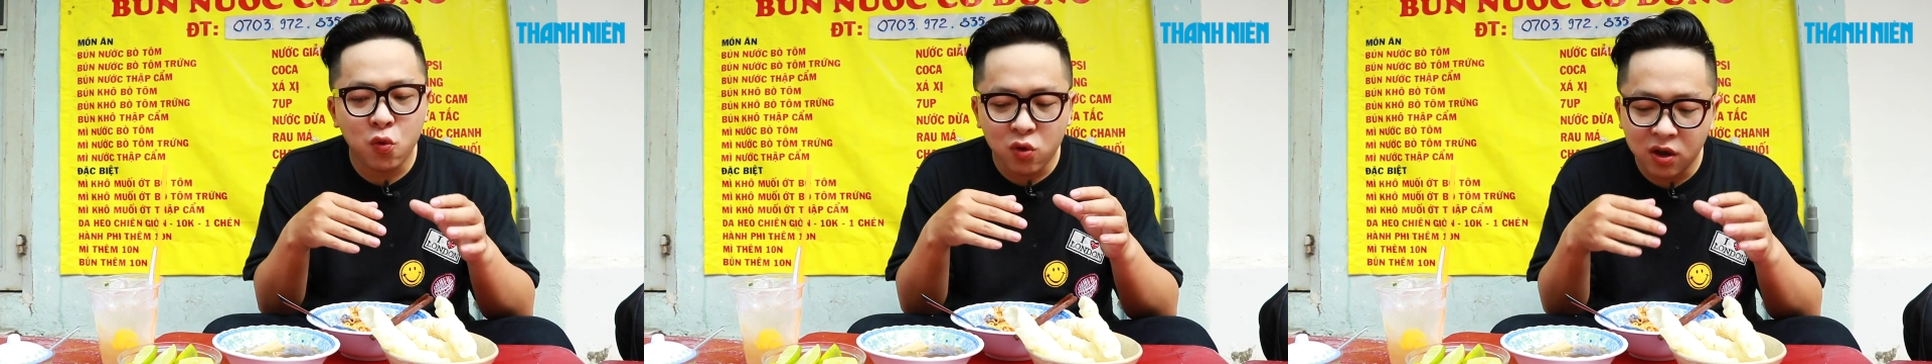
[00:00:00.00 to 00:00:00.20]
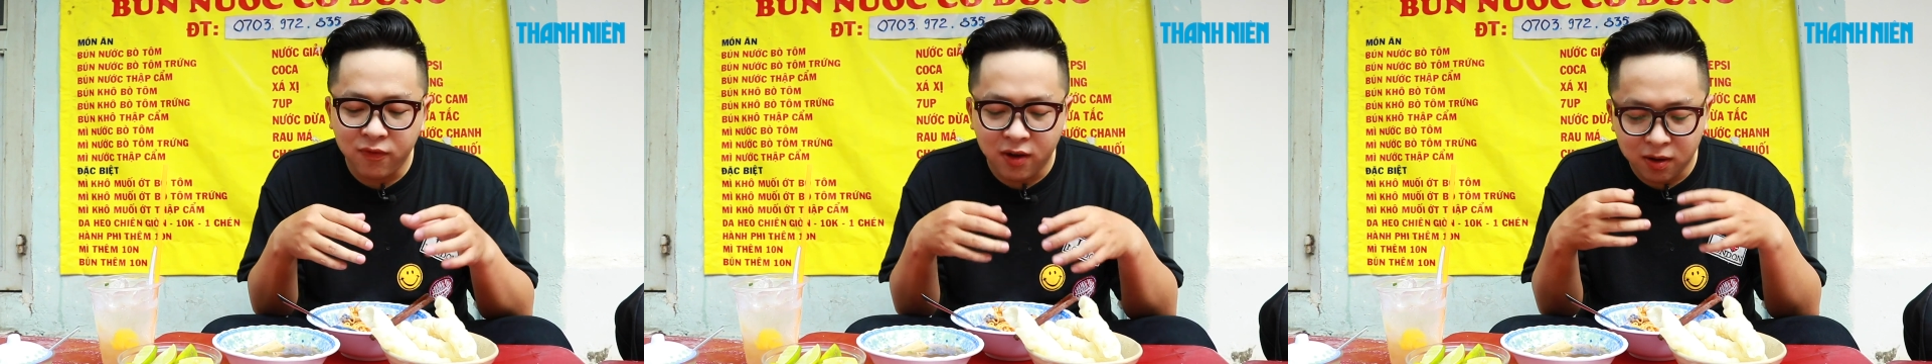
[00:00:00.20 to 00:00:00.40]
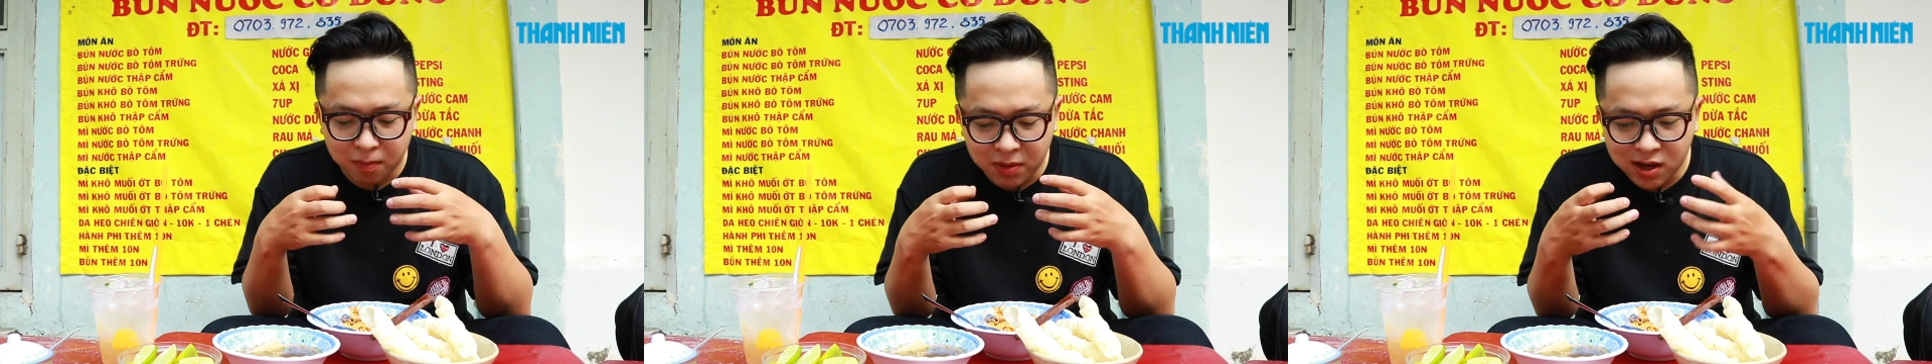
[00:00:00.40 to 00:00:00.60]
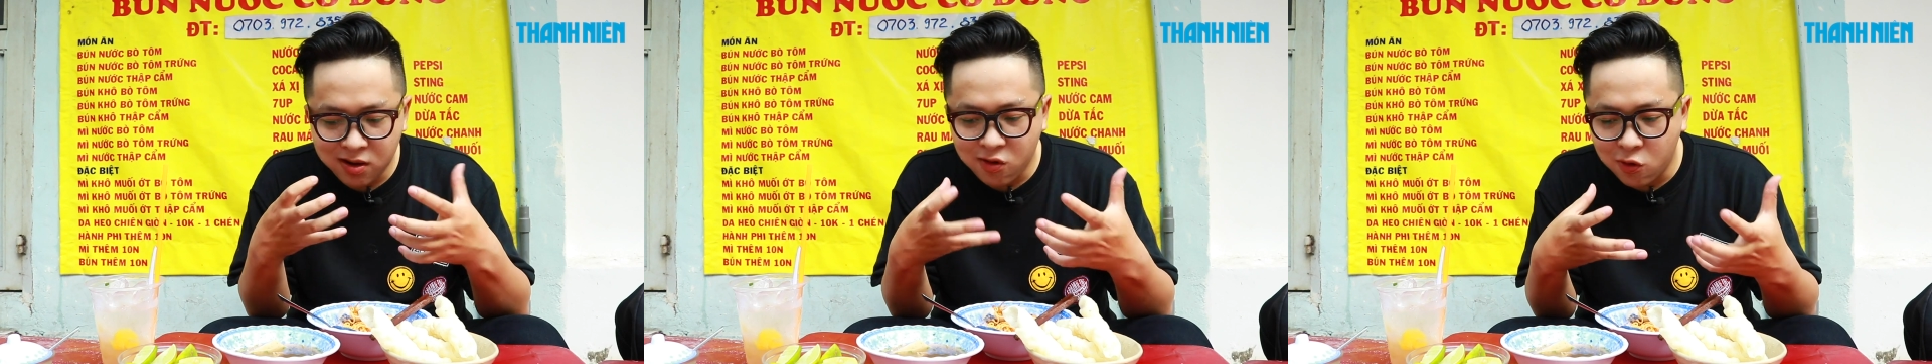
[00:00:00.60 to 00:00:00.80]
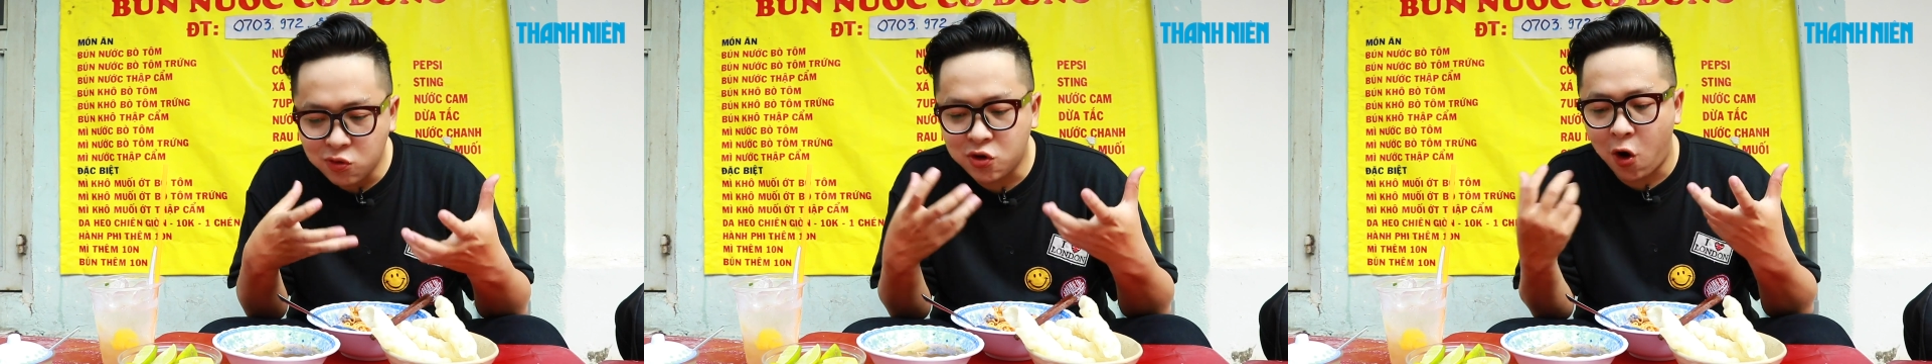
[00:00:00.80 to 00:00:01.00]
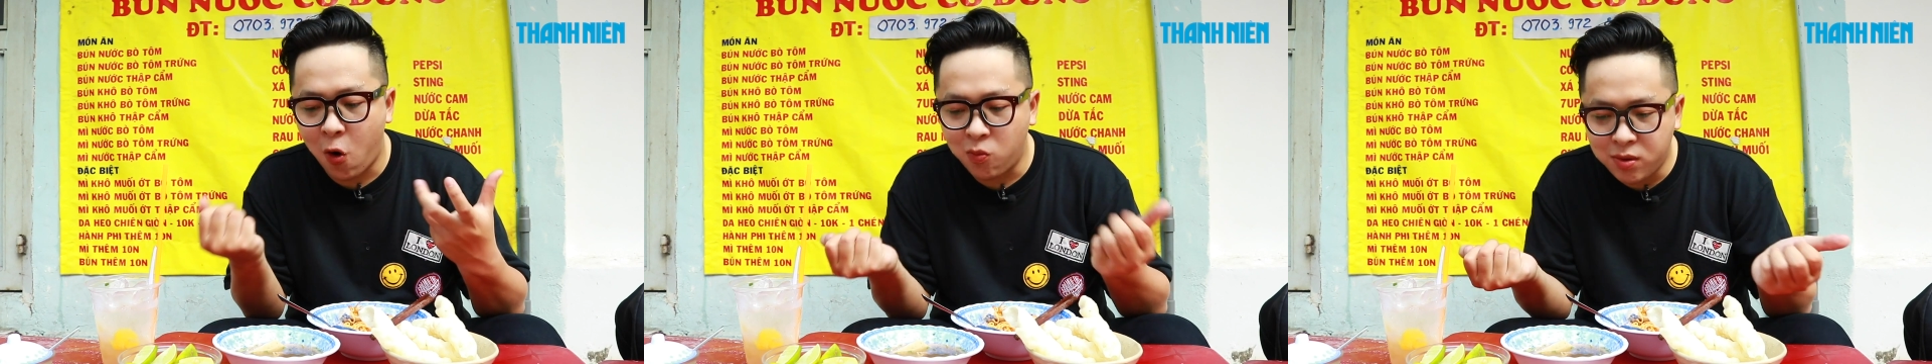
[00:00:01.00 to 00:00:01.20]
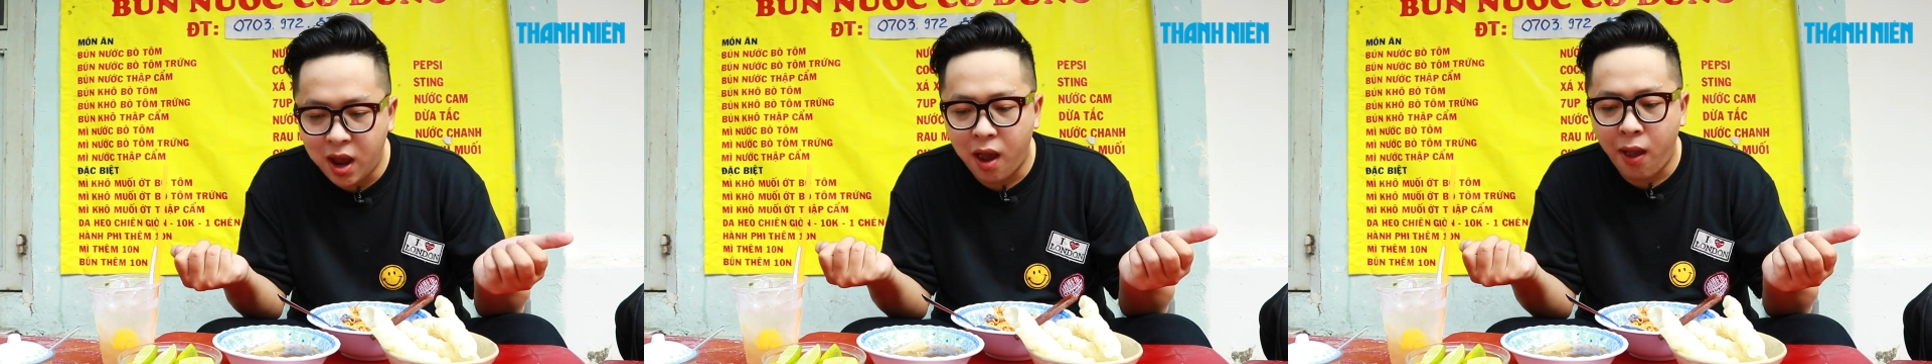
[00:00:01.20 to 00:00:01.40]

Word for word: của cái phần mì khô trộn nè,